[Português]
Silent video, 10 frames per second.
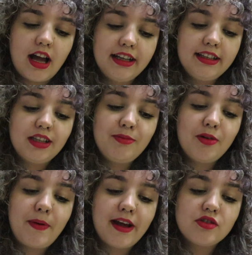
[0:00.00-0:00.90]
Ainda que
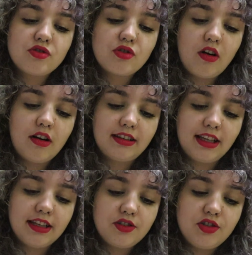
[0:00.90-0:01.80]
meu pai Jó
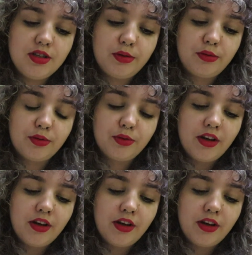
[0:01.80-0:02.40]
tenha dito,